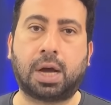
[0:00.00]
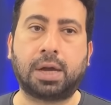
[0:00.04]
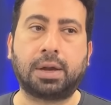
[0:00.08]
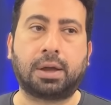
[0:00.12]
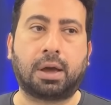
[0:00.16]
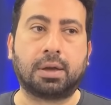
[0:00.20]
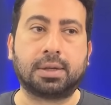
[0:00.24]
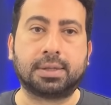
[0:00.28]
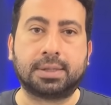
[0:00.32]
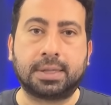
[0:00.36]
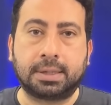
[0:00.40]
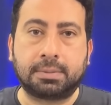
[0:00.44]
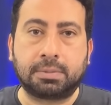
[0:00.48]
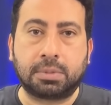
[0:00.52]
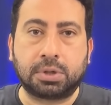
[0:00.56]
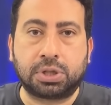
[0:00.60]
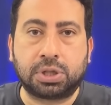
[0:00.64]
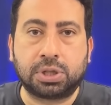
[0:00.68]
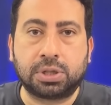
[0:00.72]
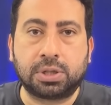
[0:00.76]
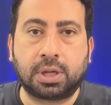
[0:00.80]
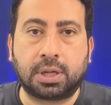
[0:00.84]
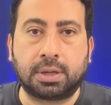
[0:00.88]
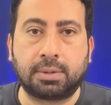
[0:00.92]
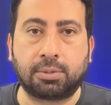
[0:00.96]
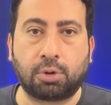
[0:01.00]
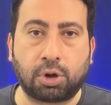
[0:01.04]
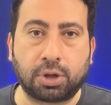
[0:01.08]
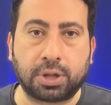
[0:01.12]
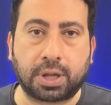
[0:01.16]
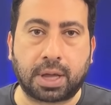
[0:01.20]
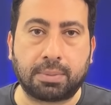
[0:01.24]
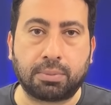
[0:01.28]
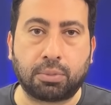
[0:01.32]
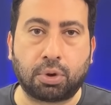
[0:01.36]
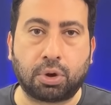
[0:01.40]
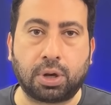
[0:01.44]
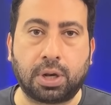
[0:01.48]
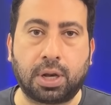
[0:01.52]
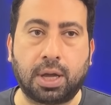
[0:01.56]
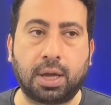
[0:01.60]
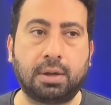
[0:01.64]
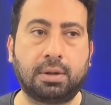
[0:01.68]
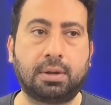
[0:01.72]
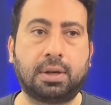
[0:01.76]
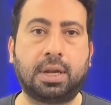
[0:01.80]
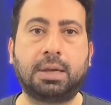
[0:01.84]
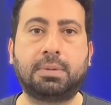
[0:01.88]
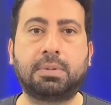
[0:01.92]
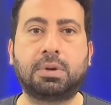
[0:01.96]
Yani hazırlık maçında da bu adam
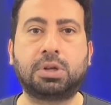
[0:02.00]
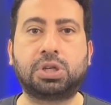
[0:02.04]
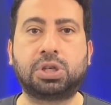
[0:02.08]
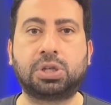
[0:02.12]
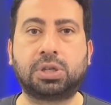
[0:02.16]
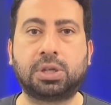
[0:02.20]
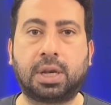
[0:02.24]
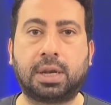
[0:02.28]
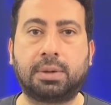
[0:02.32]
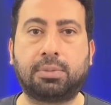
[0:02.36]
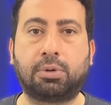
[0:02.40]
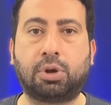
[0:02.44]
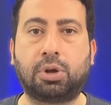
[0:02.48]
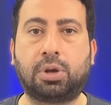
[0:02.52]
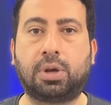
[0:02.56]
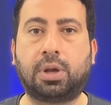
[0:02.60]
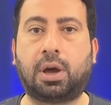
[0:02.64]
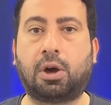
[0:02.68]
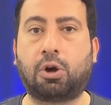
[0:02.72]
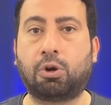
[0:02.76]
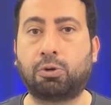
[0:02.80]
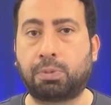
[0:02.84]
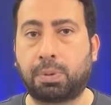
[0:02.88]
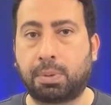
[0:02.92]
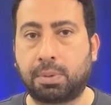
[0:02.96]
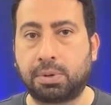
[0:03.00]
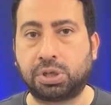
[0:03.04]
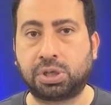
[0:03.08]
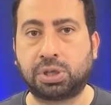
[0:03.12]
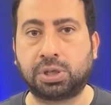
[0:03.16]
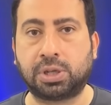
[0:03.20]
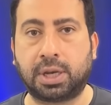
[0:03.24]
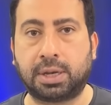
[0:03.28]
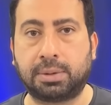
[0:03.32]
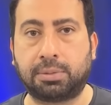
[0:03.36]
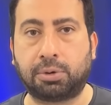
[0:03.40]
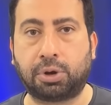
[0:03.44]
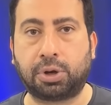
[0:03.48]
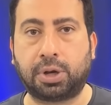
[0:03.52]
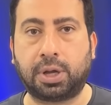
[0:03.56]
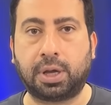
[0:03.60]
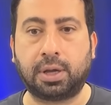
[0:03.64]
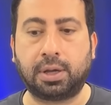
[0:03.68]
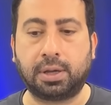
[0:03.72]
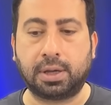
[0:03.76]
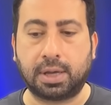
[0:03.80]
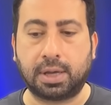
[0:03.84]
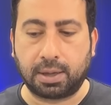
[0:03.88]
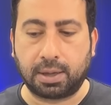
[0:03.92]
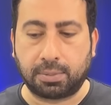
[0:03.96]
böyle. Lig maçında da böyle. Avrupa maçında da
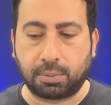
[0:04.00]
böyle.